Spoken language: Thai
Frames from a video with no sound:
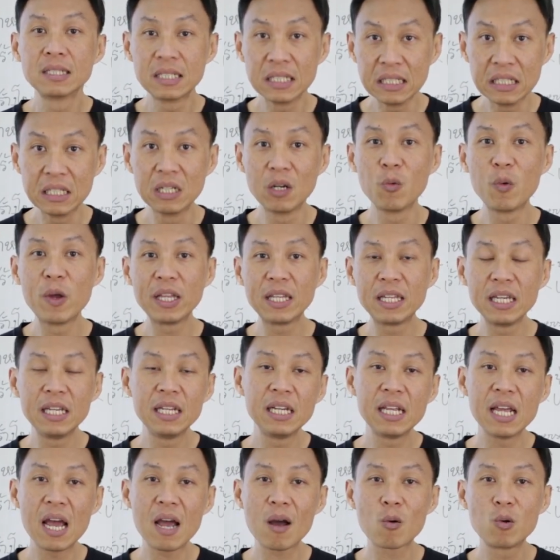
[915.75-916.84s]
ซึ่งวิธี
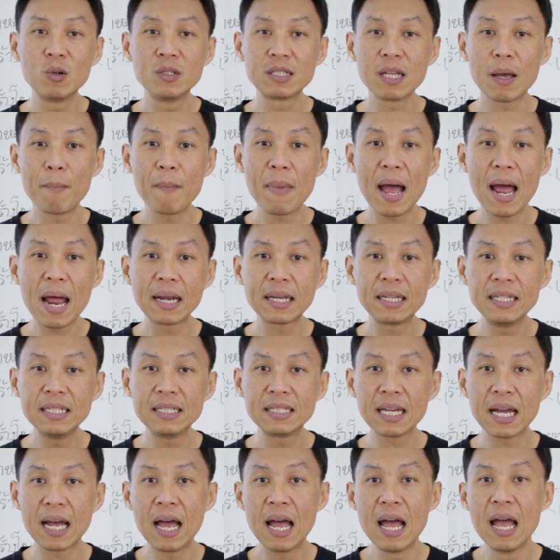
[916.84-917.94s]
นี้คุณสามารถ
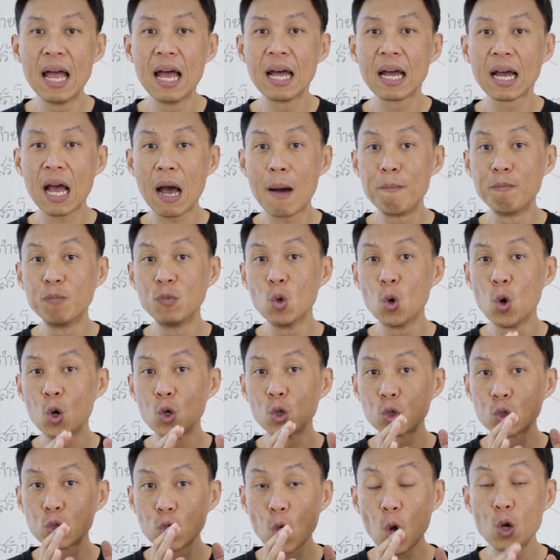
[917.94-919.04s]
ที่จะคำนวณ
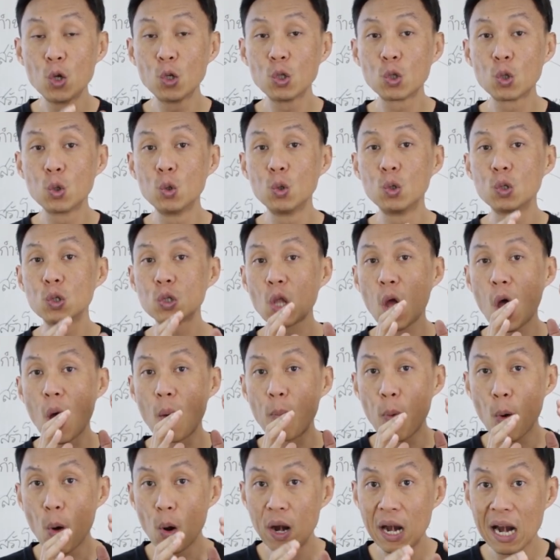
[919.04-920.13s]
ต้นทุนต่อ
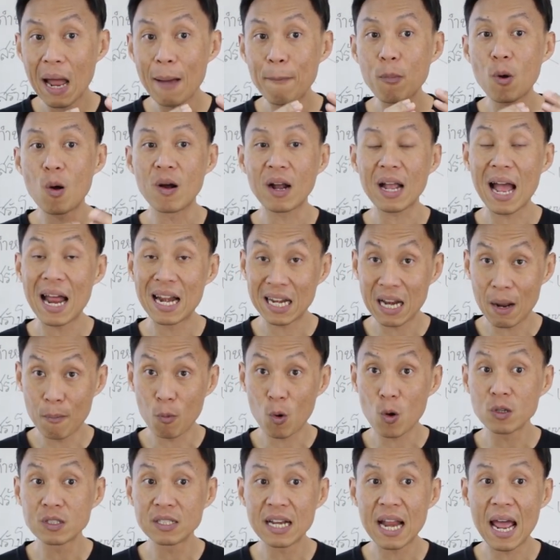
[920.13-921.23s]
ผลลัพธ์ของการ
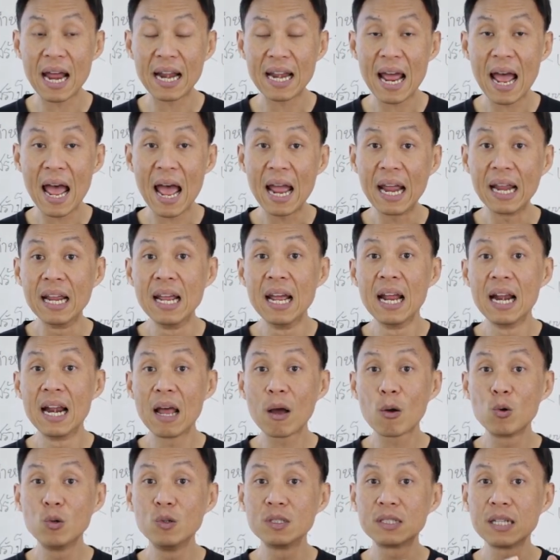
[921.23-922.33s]
ทำโฆษณาได้
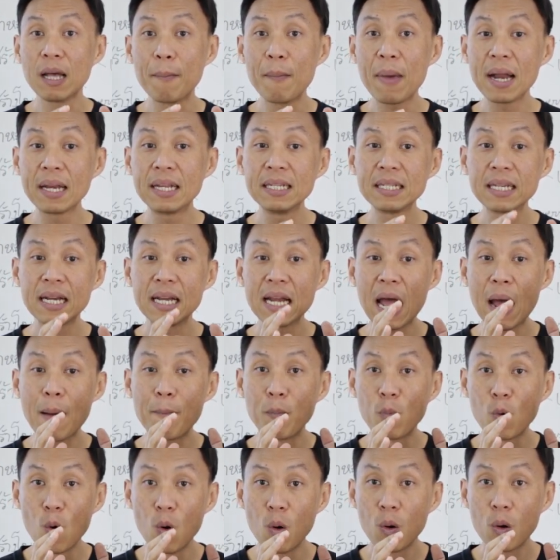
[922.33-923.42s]
แล้วคุณสามารถที่จะ
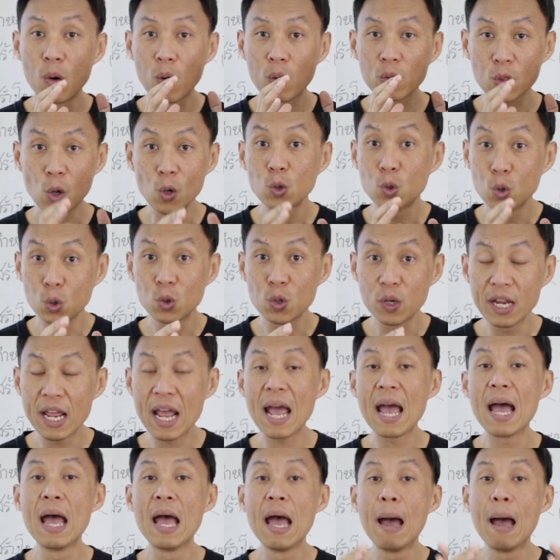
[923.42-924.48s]
นำต้นทุนตัวนี้